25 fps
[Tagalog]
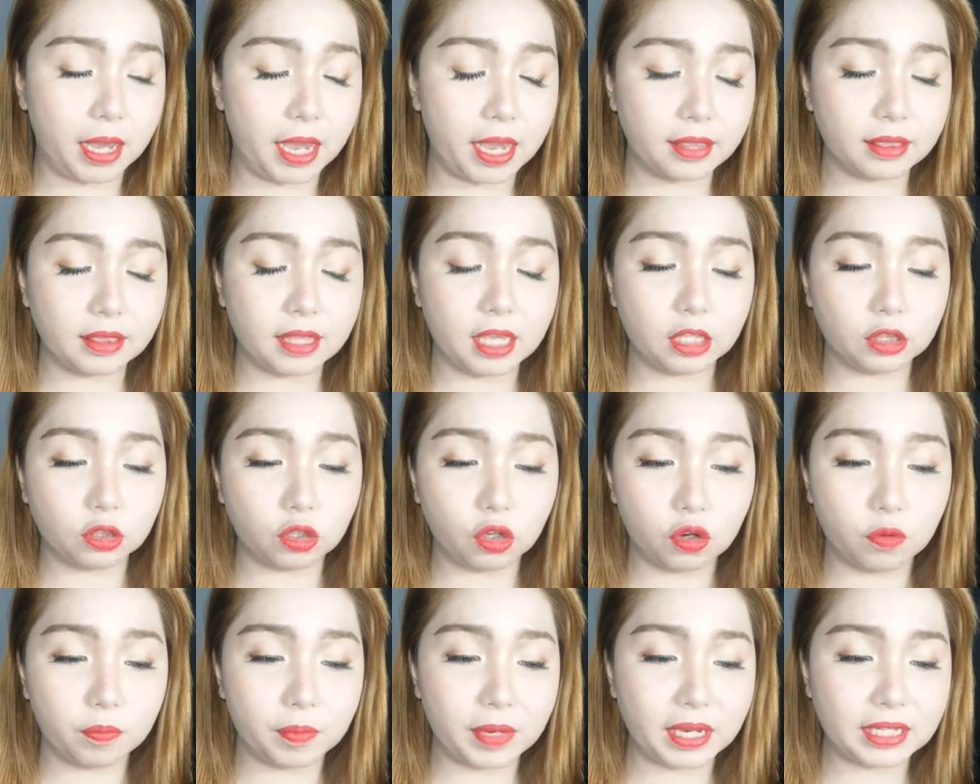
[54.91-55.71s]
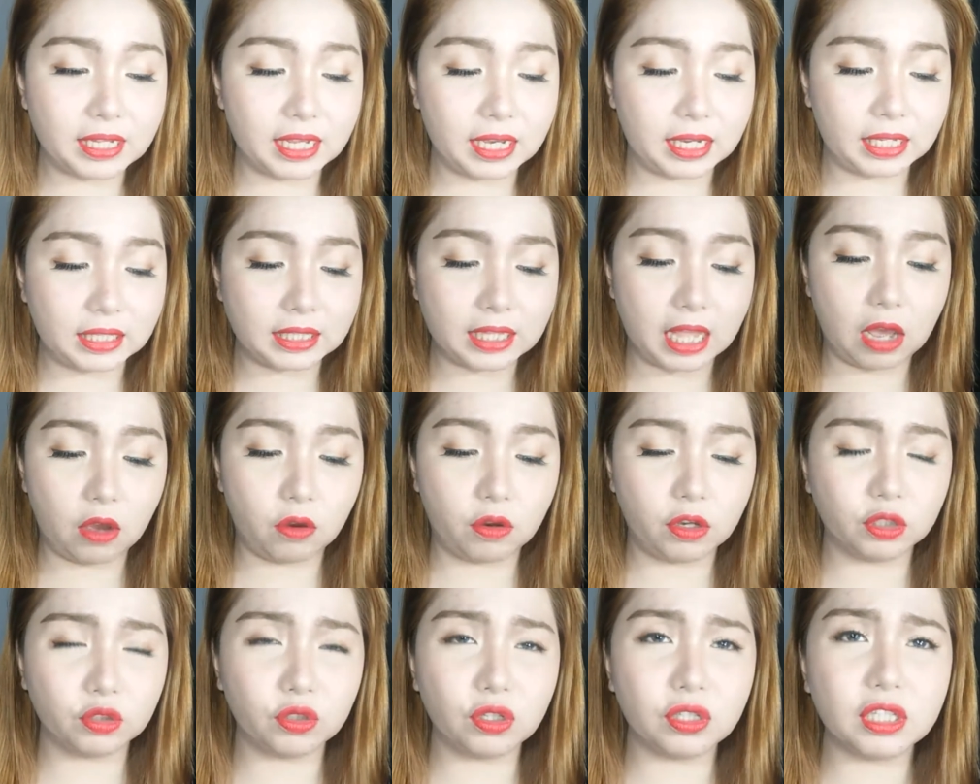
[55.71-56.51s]
And ito, may nakita
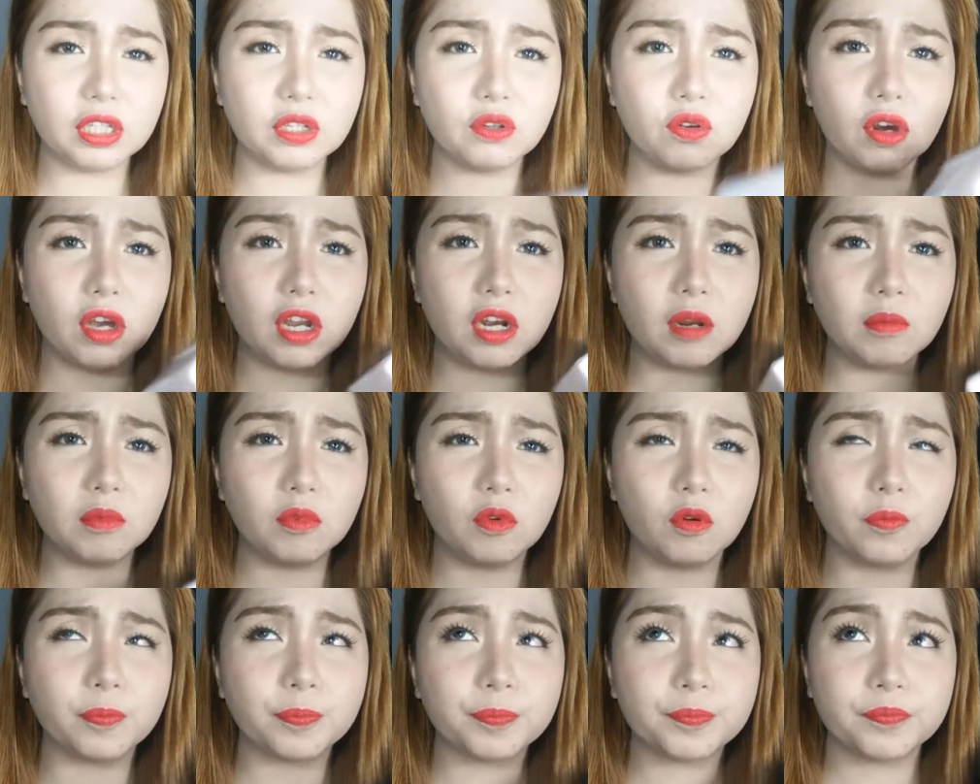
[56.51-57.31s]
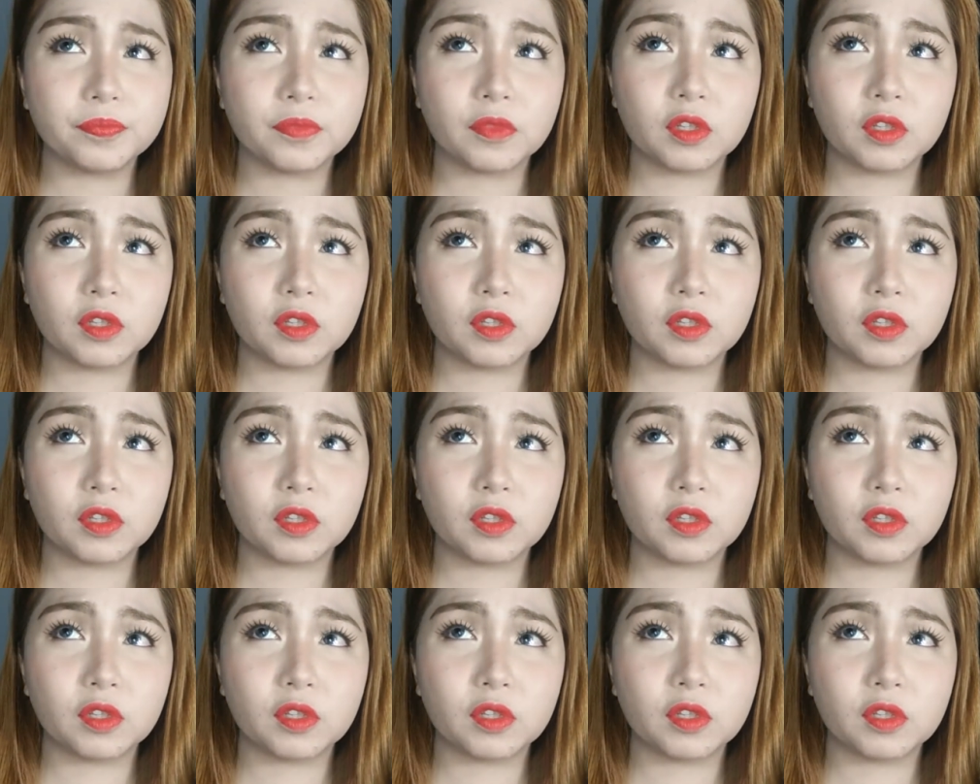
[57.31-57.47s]
ako. Ito hindi ko alam kung